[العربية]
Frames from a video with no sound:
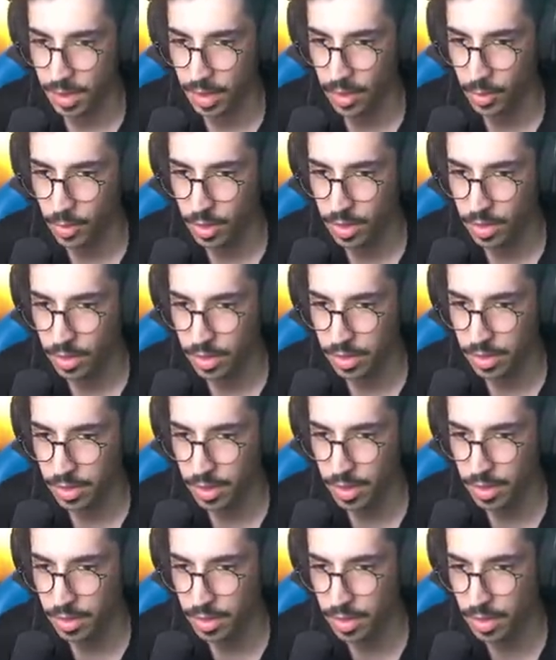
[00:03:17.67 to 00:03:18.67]
ايوه
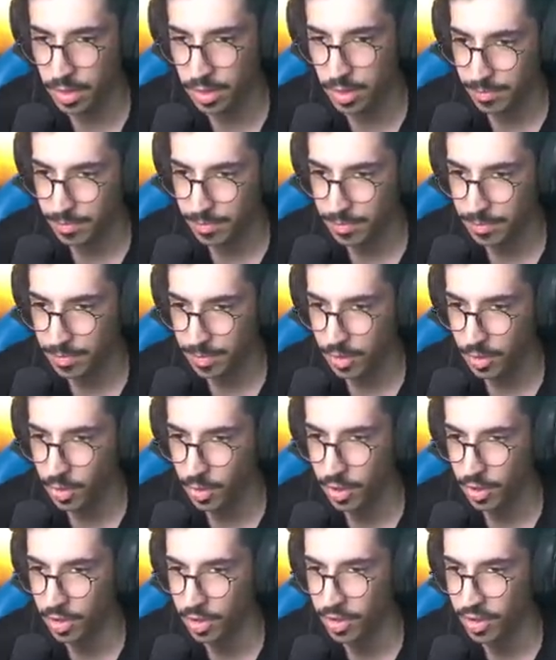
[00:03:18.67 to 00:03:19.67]
يسار يسار يسار
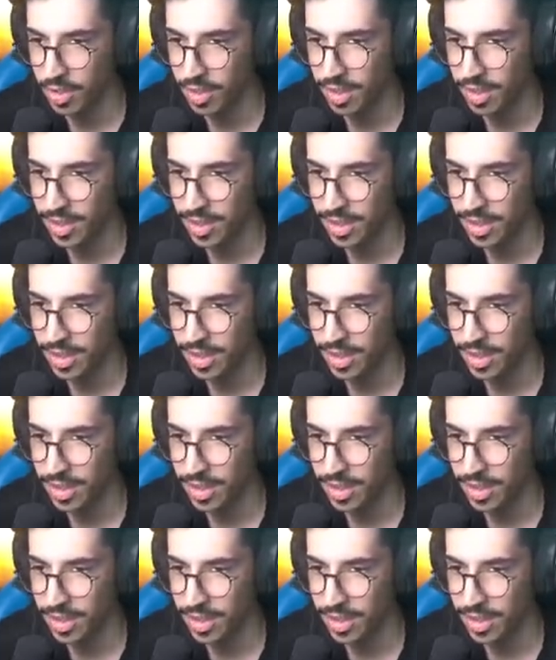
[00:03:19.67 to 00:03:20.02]
روح